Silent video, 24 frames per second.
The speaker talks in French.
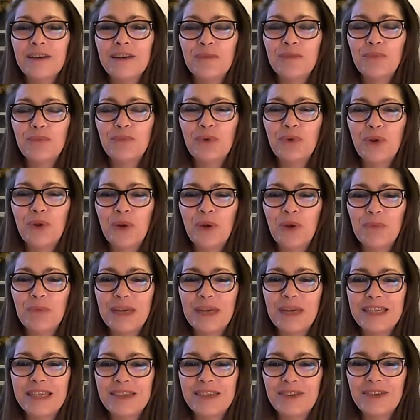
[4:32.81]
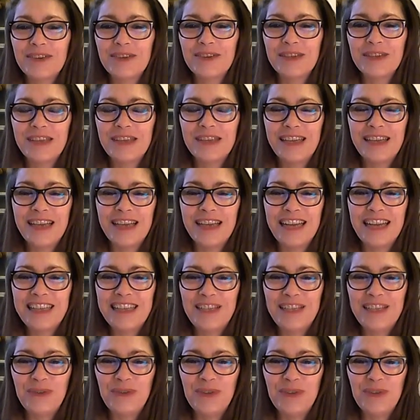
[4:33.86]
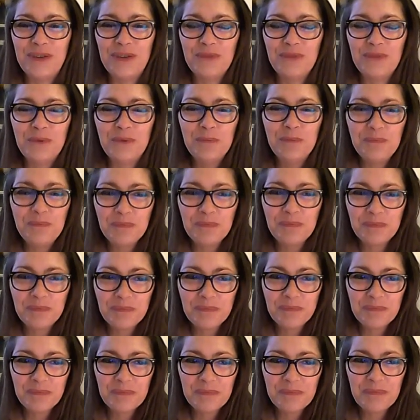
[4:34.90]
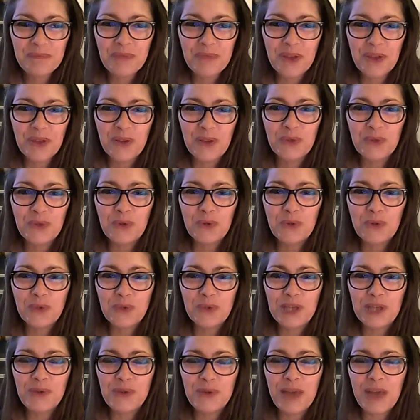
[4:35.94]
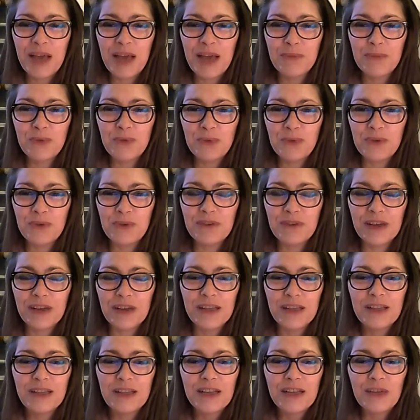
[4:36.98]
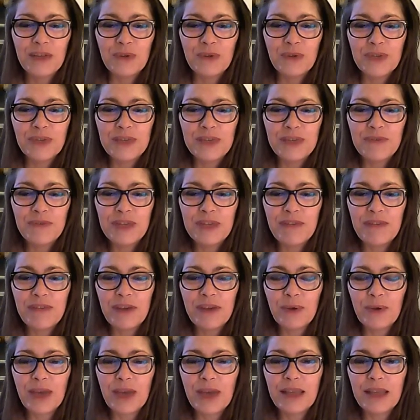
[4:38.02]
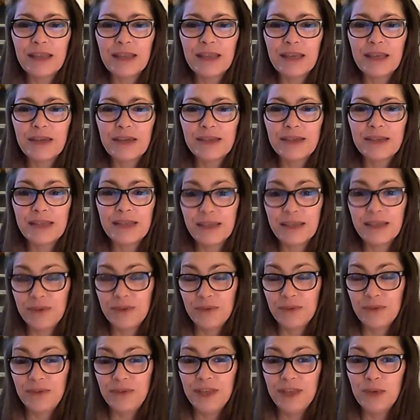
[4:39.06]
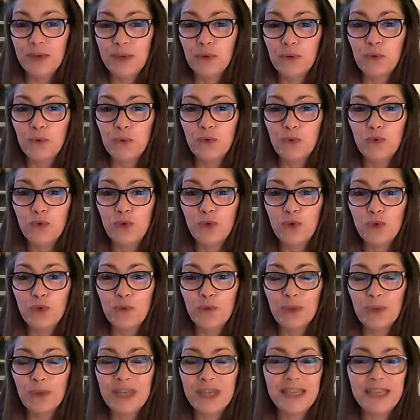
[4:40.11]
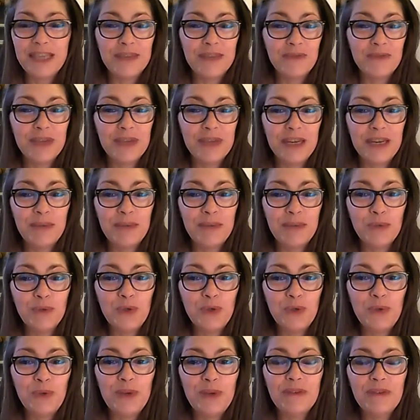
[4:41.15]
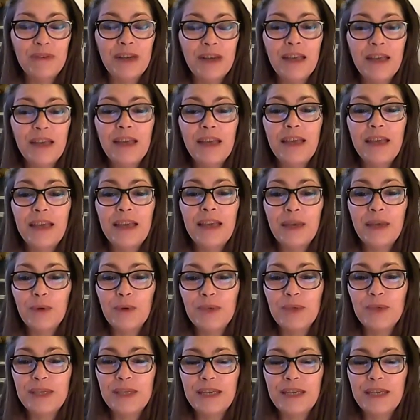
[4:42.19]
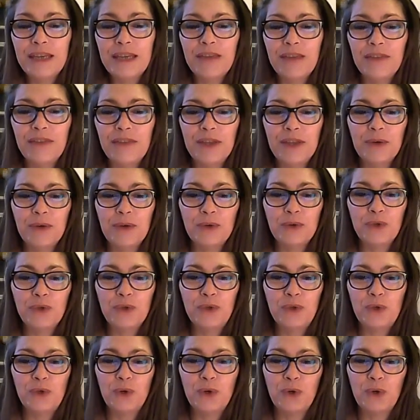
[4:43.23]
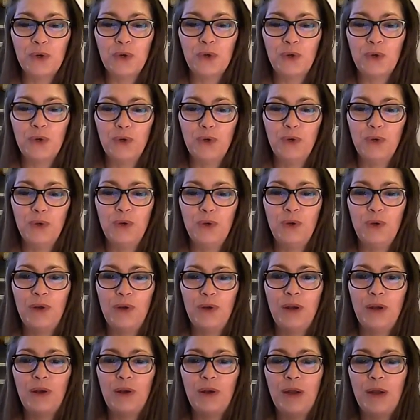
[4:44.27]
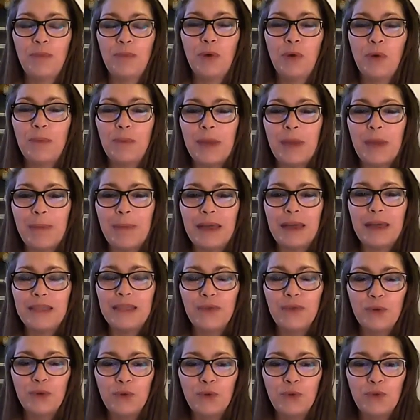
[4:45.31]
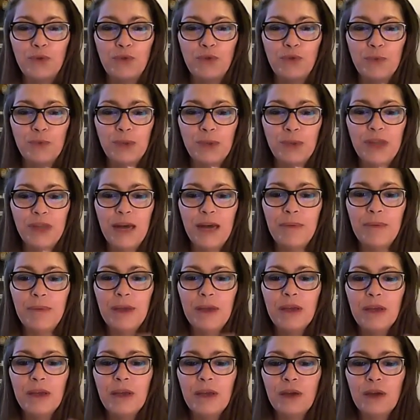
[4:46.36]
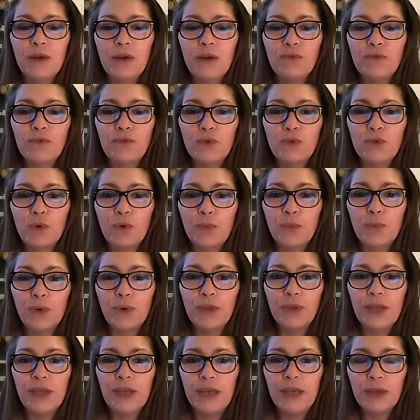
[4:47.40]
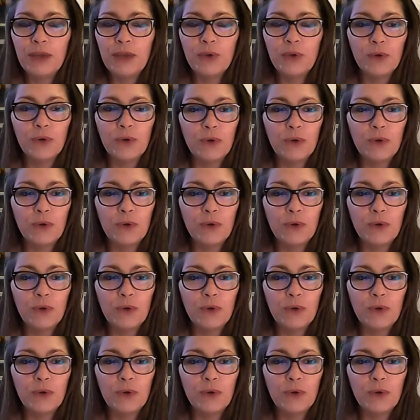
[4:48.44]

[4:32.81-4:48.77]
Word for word: pour leur présence et gratitude à vous euh, de continuer à me suivre. Donc si vous avez regardé cette vidéo où je demandais si vous alliez me suivre et aussi la vidéo sur euh, la première partie du recouvrement d'âme, euh, vous comprenez que